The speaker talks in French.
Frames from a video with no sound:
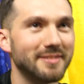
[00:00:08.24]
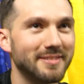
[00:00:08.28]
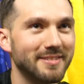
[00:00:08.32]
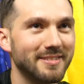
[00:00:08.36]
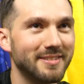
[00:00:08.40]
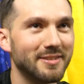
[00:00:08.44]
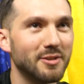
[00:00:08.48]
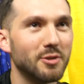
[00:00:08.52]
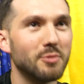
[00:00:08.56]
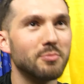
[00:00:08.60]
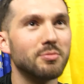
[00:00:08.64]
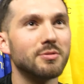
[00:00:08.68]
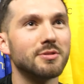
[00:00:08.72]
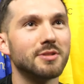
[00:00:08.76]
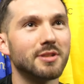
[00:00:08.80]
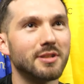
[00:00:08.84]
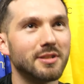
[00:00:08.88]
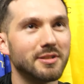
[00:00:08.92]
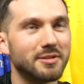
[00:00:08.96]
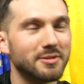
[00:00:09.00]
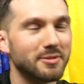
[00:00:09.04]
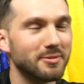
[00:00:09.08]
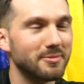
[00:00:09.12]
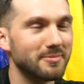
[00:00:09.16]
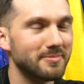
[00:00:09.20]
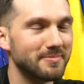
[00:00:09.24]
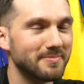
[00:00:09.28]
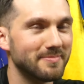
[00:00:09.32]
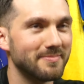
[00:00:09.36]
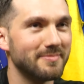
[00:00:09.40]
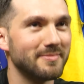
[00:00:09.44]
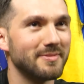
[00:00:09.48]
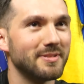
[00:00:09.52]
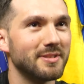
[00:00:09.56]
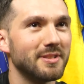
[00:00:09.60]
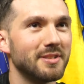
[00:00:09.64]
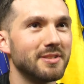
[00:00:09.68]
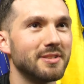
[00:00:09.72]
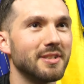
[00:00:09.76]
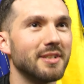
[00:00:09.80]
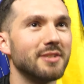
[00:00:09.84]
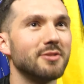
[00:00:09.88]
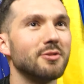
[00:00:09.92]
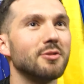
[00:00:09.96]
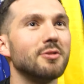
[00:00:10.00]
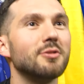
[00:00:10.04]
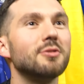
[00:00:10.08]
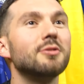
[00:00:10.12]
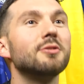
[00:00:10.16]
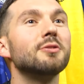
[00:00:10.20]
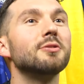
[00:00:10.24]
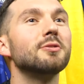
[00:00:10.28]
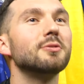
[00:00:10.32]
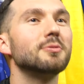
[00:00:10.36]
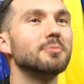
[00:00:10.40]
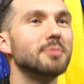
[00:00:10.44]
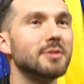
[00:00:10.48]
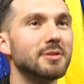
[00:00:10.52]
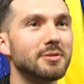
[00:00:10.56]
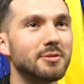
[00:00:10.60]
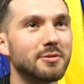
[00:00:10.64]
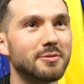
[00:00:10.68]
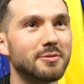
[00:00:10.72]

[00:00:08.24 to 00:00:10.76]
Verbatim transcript: Repose la question. Ce sera dans le best-of.